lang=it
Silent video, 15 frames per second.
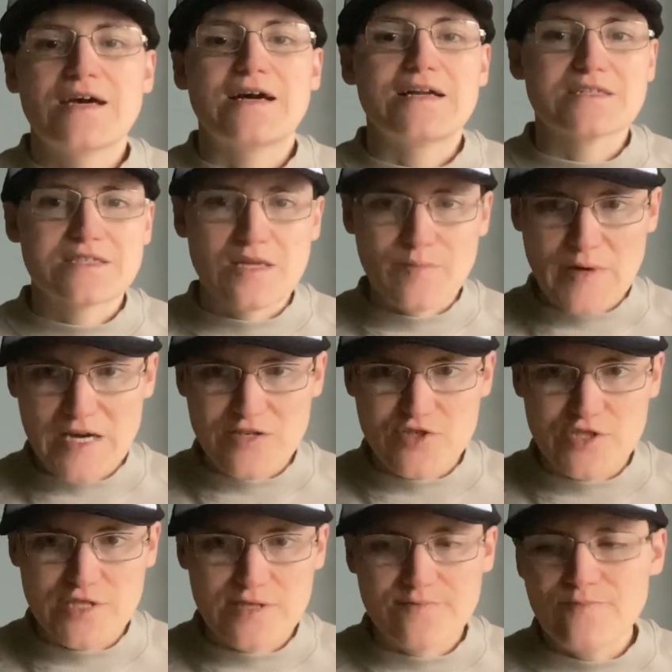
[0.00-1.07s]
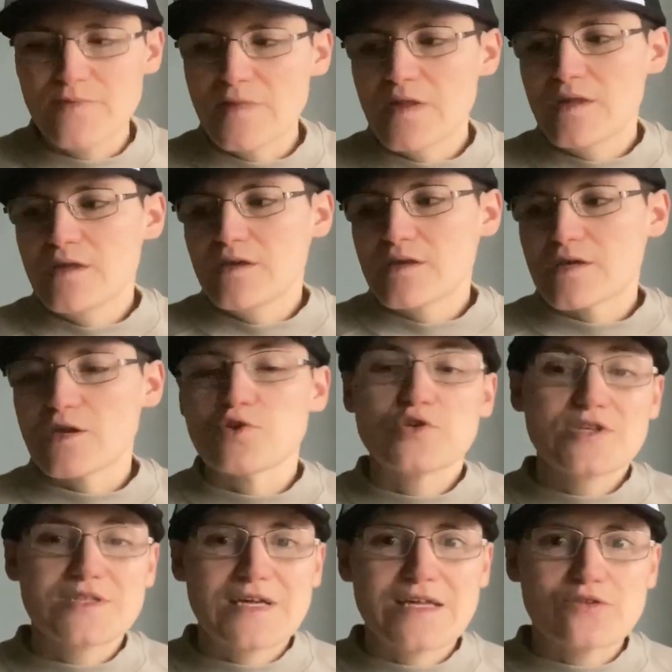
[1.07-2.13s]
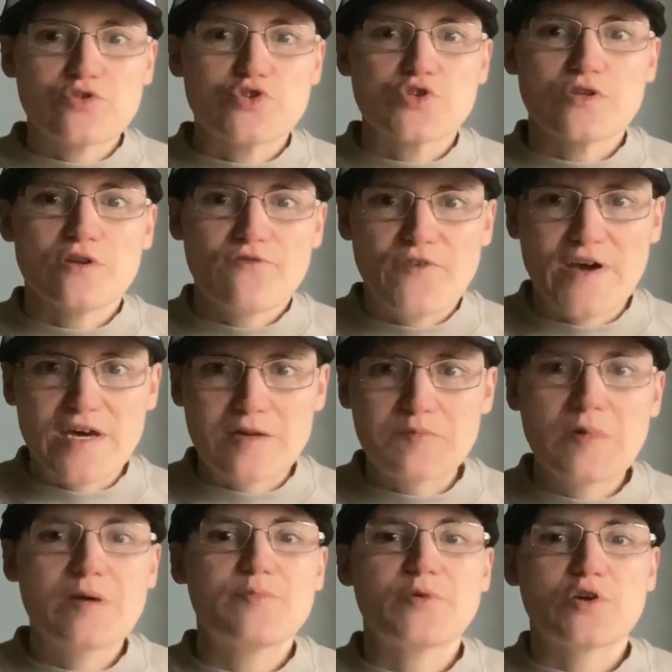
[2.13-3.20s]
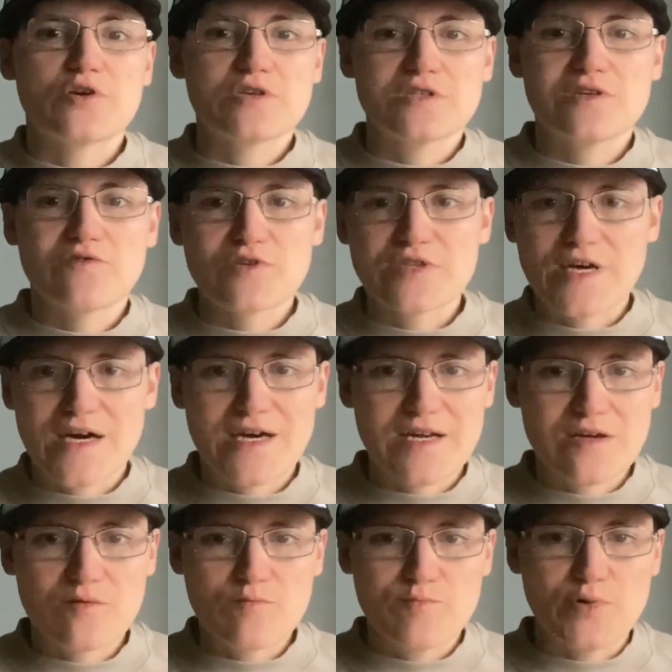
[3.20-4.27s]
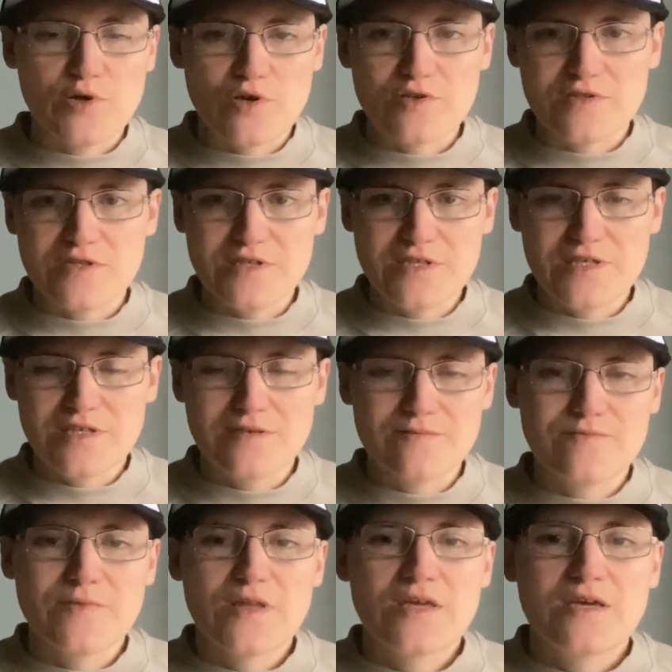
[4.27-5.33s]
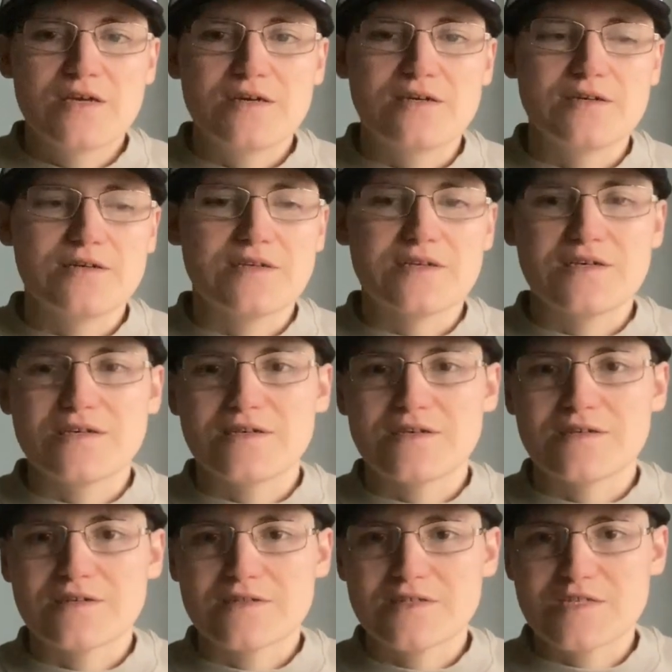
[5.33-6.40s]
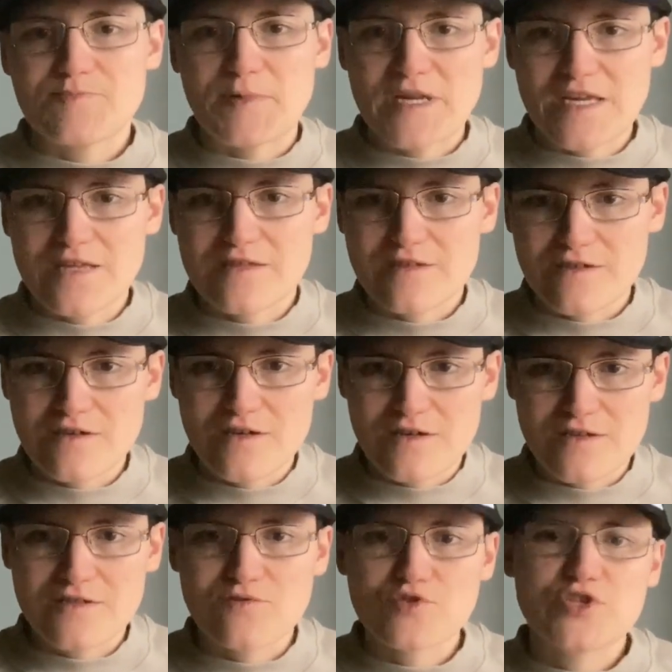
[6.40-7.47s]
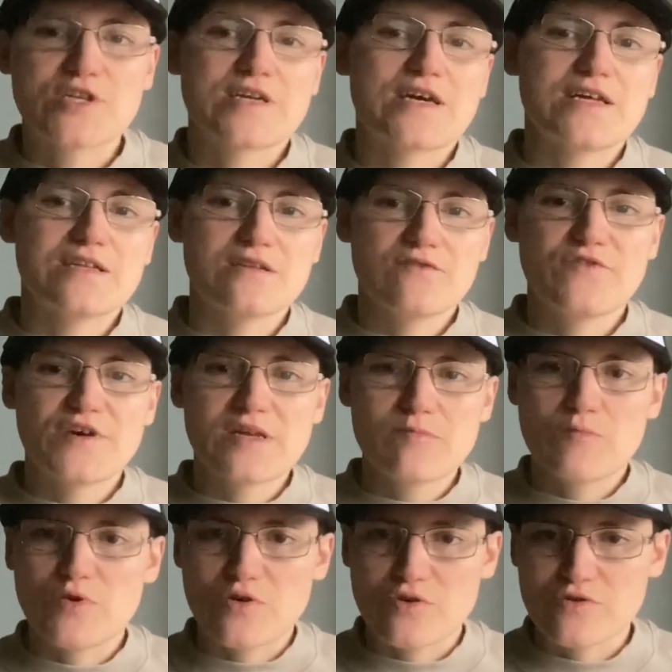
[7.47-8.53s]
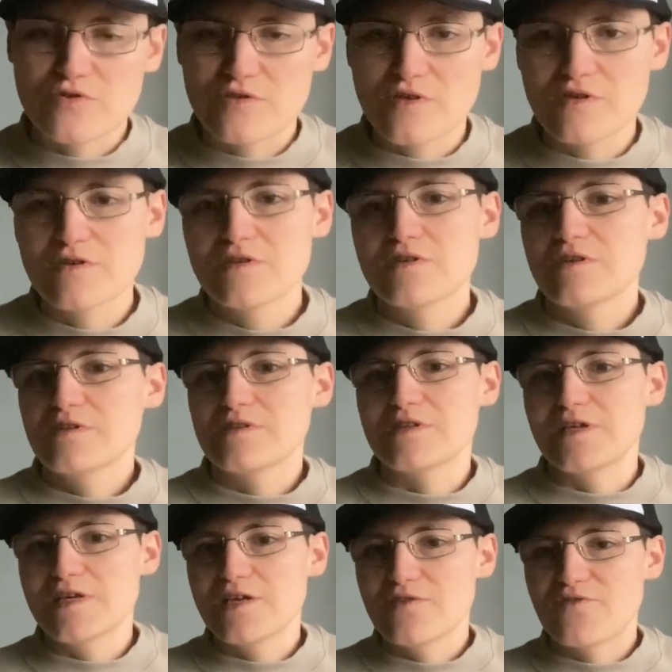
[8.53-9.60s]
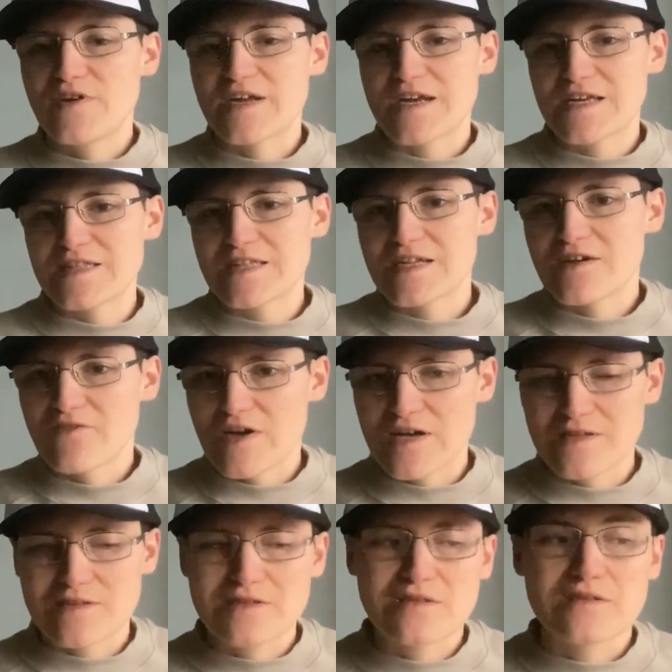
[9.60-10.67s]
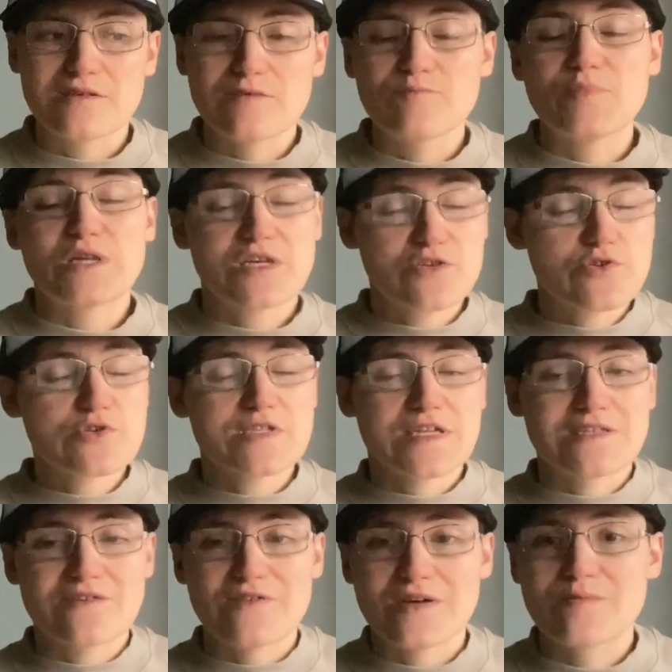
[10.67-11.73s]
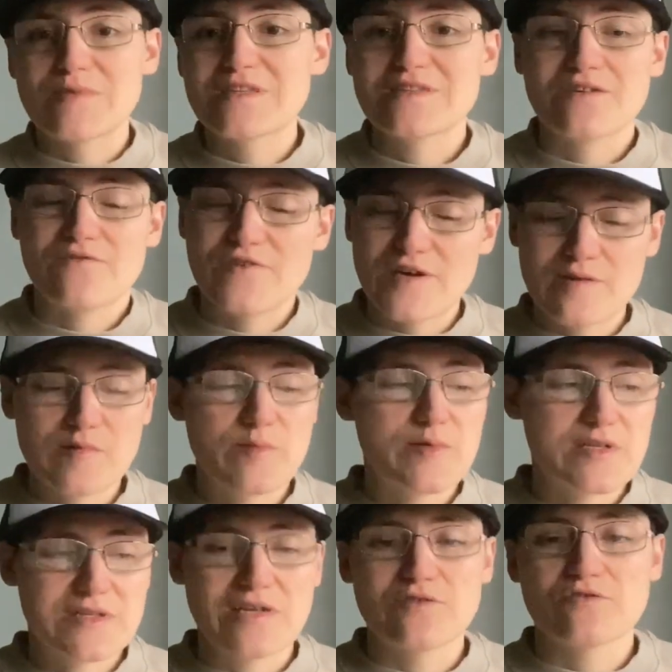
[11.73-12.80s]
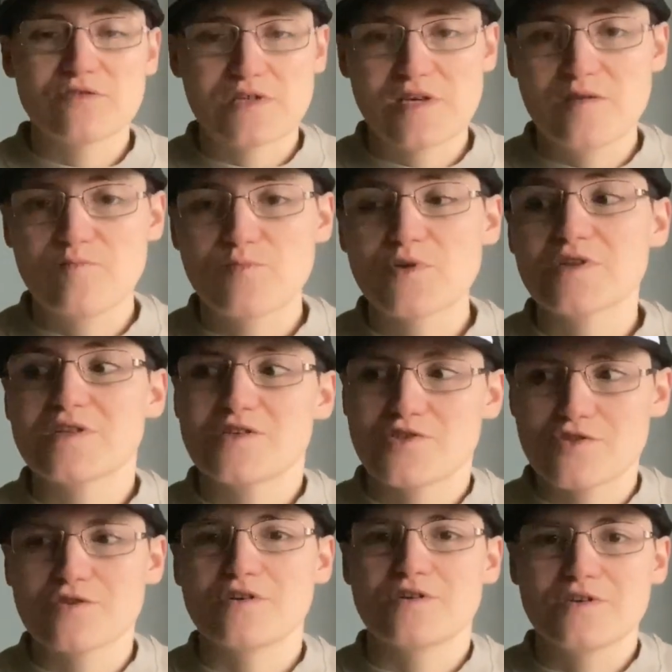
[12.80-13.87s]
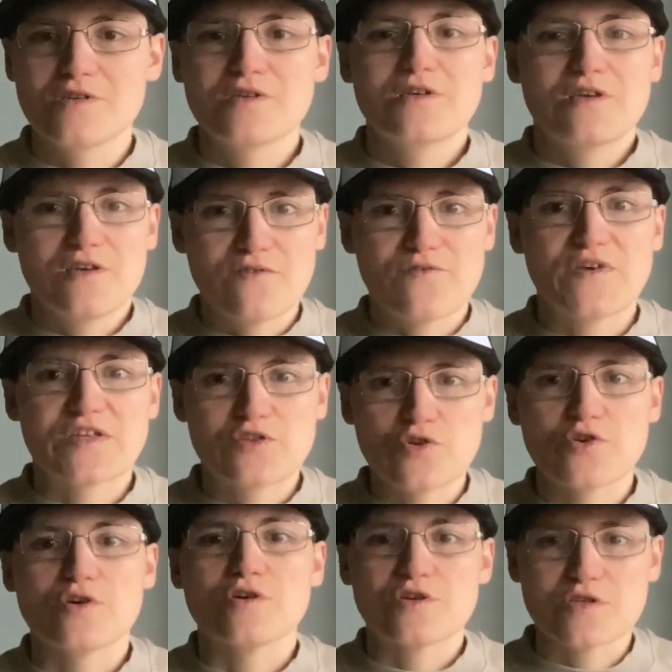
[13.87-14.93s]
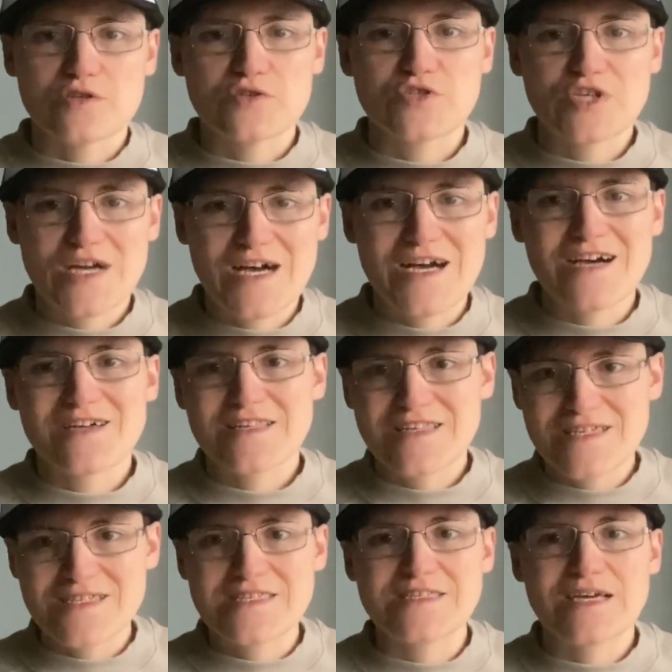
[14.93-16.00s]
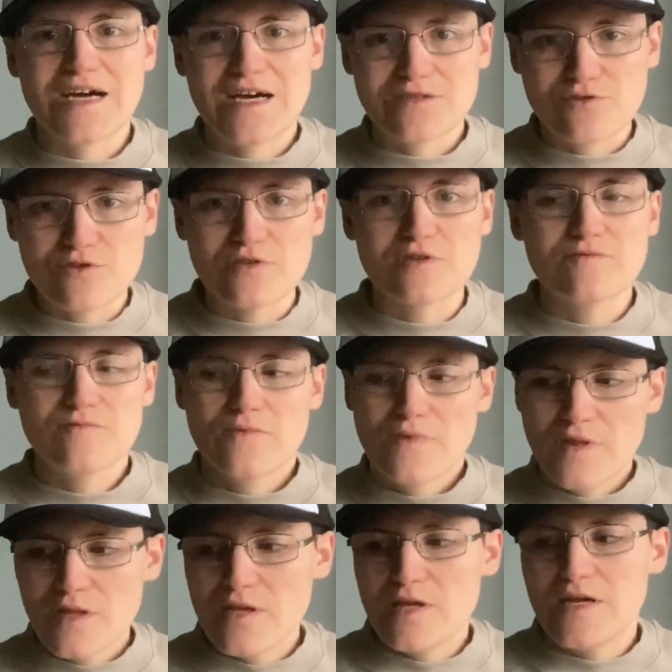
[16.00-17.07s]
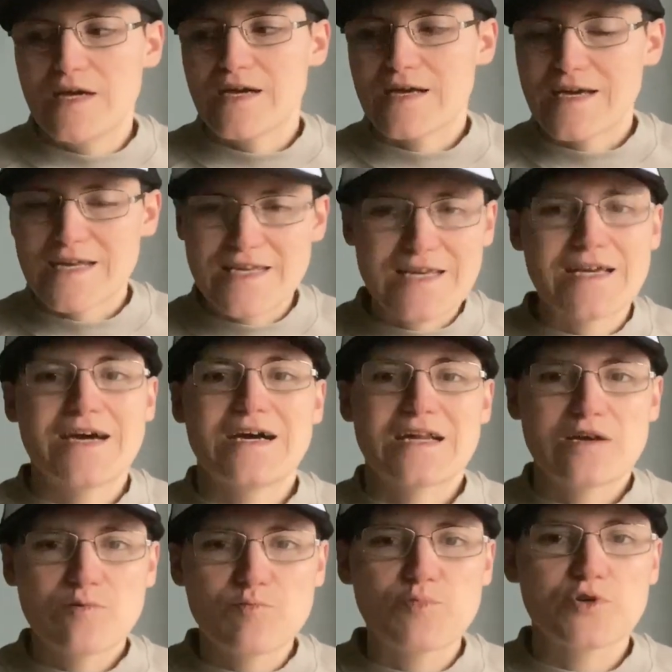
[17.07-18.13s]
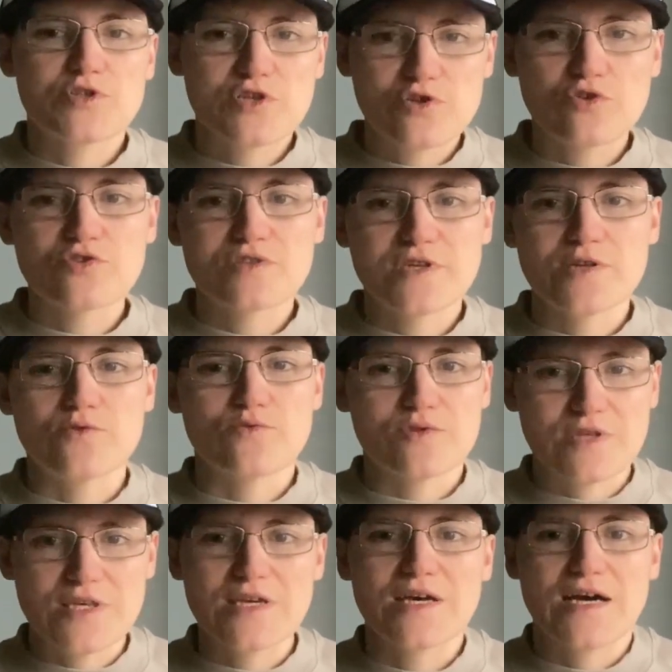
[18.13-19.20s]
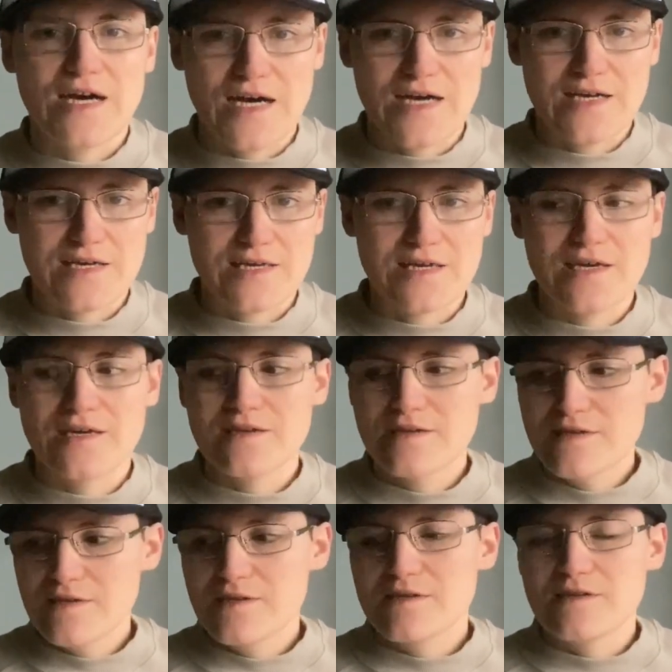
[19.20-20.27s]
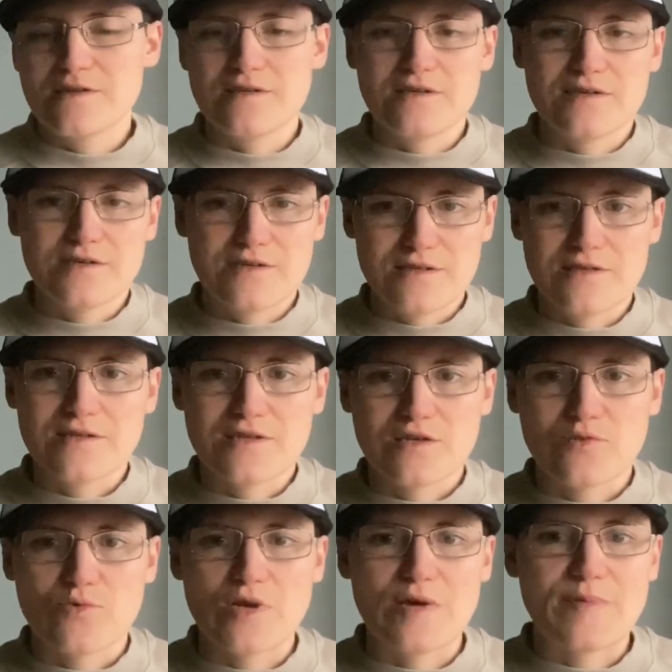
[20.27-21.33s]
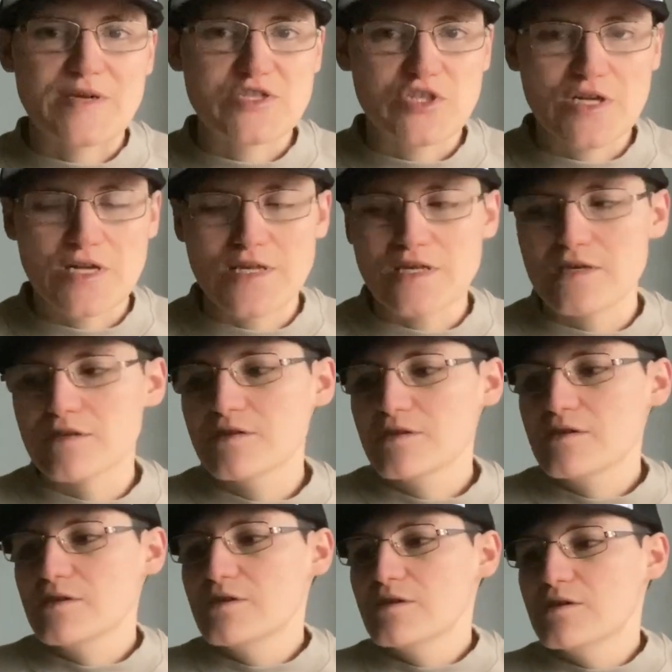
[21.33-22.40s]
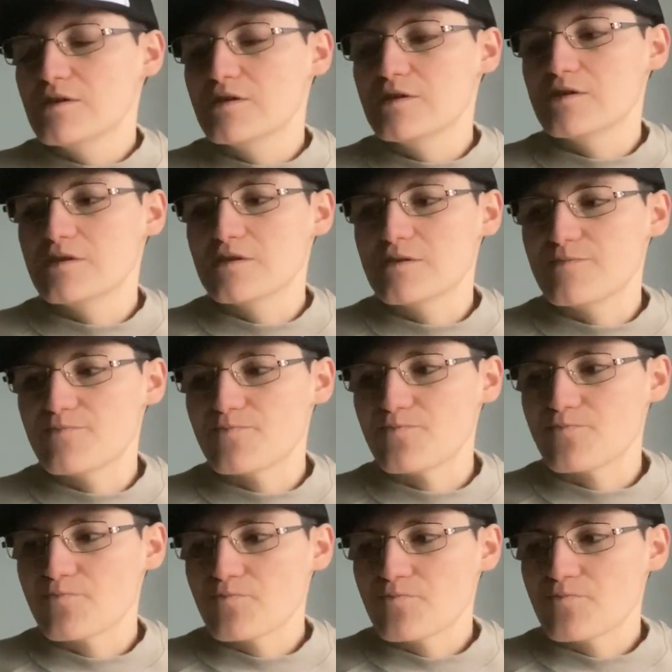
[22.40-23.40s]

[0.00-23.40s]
altre pagine che ogni tanto sono ferme, però gli devo dare un po' di, eh, di sprint, no? Devo cercare di fare in modo di farle andare avanti perché sono state veramente ferme per tanto tempo. Adesso, infatti, ho già iniziato a caricare un po' di contenuti anche eh, in quelle pagine lì. Ehm,